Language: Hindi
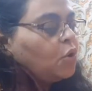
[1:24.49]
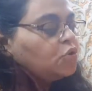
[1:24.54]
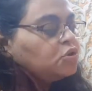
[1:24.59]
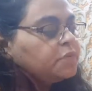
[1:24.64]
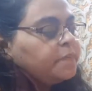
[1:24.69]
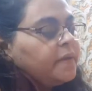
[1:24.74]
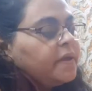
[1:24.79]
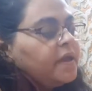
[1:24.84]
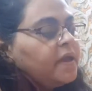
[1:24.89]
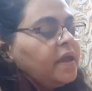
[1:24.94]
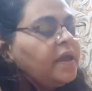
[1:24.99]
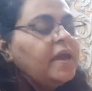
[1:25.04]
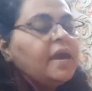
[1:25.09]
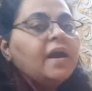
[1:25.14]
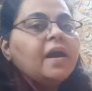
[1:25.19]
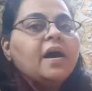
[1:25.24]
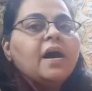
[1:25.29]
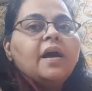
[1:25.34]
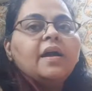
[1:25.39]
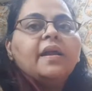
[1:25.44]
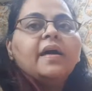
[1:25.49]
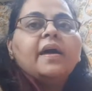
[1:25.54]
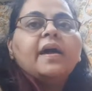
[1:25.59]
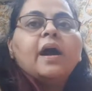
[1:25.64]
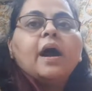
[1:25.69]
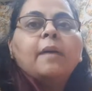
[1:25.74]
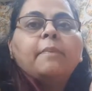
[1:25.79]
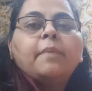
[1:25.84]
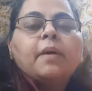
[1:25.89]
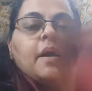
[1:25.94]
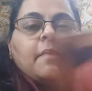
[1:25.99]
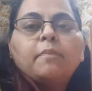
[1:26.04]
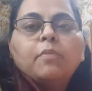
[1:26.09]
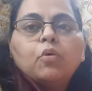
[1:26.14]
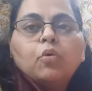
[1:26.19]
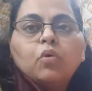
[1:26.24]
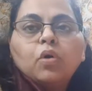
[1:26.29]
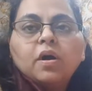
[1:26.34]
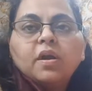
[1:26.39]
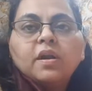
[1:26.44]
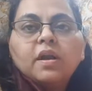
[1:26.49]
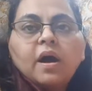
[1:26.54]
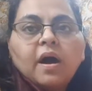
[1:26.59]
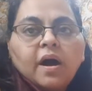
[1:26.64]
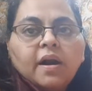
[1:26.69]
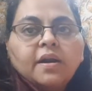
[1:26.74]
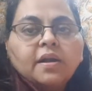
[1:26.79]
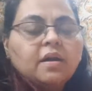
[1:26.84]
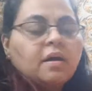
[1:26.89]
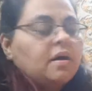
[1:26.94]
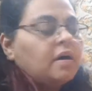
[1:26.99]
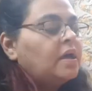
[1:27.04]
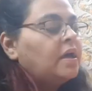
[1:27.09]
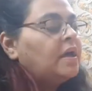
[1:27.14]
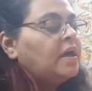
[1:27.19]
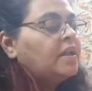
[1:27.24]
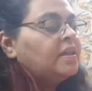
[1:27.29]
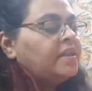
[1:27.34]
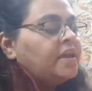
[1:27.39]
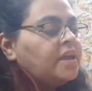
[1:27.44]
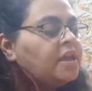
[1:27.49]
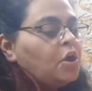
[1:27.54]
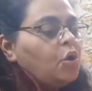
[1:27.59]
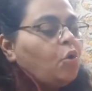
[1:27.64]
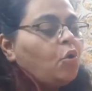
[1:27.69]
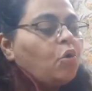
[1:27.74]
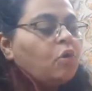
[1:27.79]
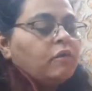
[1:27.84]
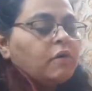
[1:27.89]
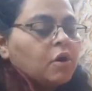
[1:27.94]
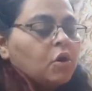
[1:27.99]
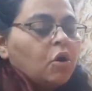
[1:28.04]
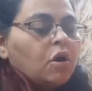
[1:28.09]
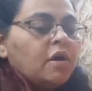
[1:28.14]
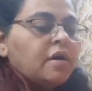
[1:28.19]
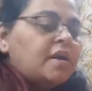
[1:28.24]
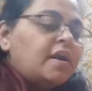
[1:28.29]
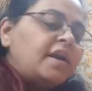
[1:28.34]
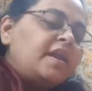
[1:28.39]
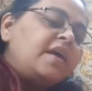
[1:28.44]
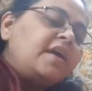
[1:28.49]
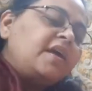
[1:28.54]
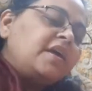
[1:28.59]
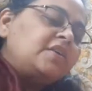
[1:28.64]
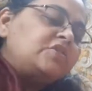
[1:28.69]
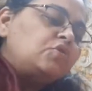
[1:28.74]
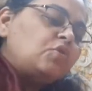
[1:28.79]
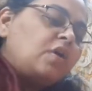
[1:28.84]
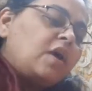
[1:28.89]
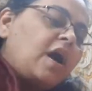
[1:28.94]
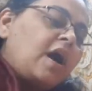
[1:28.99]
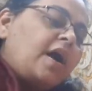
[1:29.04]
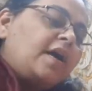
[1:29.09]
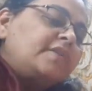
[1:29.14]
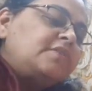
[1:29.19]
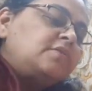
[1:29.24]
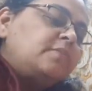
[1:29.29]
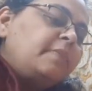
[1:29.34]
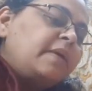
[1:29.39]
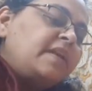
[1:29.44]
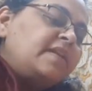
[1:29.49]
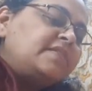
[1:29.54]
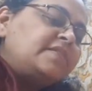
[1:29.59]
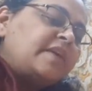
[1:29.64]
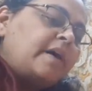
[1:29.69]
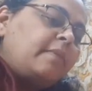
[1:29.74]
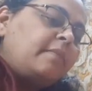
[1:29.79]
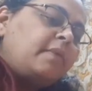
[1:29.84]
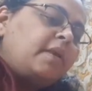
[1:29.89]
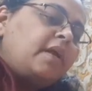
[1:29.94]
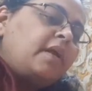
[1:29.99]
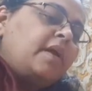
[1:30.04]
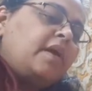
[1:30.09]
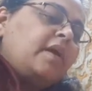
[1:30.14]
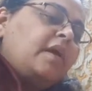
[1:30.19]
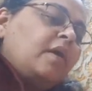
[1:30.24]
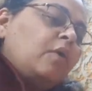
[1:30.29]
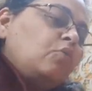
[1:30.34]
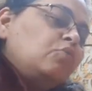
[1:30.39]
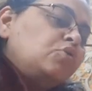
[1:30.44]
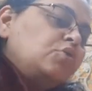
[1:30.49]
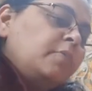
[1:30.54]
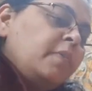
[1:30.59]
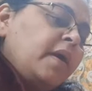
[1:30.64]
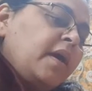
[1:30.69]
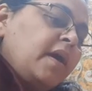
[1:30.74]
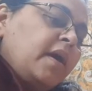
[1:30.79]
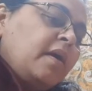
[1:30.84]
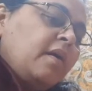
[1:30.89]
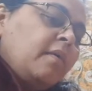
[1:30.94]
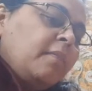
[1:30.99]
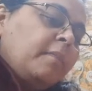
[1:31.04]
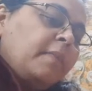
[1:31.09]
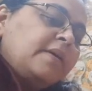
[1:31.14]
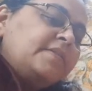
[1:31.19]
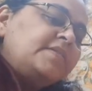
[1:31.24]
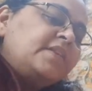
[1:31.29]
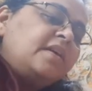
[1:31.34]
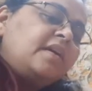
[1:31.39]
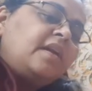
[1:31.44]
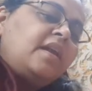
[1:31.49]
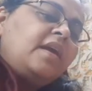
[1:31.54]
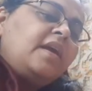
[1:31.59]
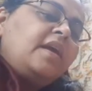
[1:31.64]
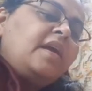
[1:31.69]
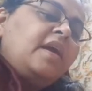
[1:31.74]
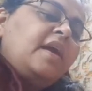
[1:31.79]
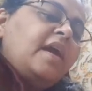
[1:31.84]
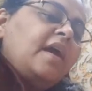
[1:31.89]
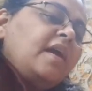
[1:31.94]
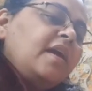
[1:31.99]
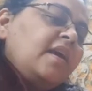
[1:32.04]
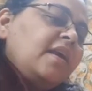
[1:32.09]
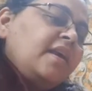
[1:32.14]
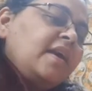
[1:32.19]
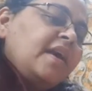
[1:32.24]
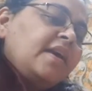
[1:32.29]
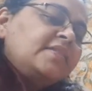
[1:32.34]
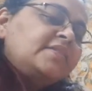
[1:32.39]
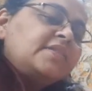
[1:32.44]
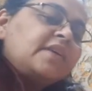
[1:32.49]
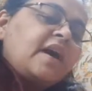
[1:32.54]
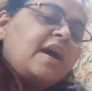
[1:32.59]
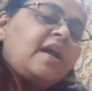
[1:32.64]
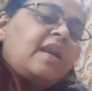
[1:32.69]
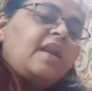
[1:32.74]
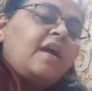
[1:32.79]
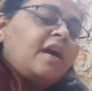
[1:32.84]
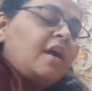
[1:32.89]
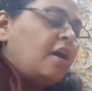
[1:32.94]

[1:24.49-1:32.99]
उसमें एक कार्ड है आपका ब्रोकन हार्ट का देखिए ओवरऑल रीडिंग के जो कार्ड्स मेरे सामने हैं उसमें बेसिकली ये है कि ये साल